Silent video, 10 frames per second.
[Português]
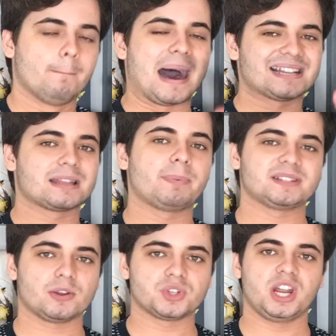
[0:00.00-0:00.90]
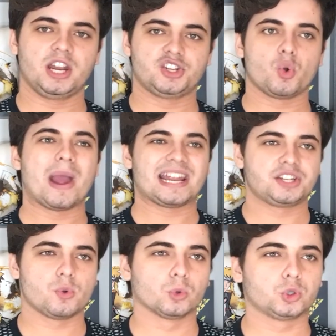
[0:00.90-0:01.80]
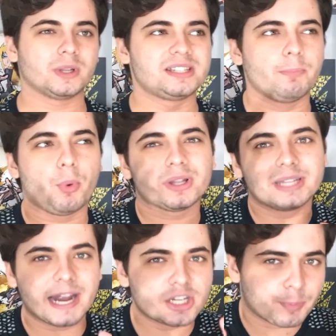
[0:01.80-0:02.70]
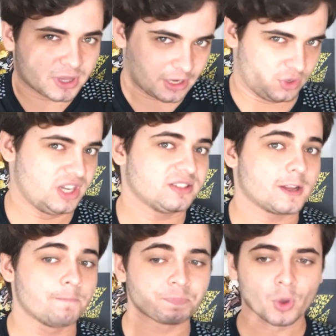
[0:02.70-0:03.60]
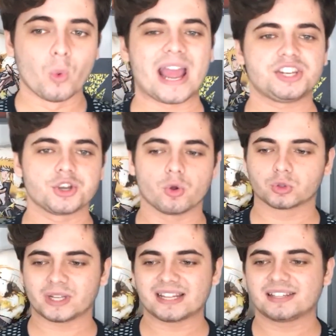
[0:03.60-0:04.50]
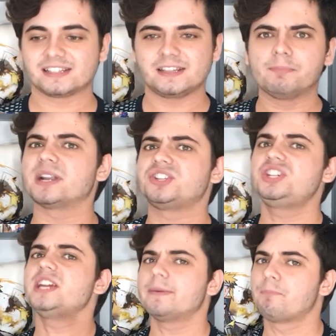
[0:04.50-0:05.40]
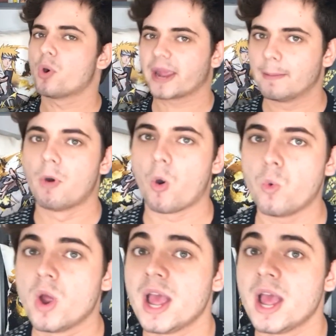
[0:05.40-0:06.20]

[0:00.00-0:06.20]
Basta pensar o seguinte, o Ash com todo esse poder de protagonista, o Ash com toda essa simpatia Pokémon,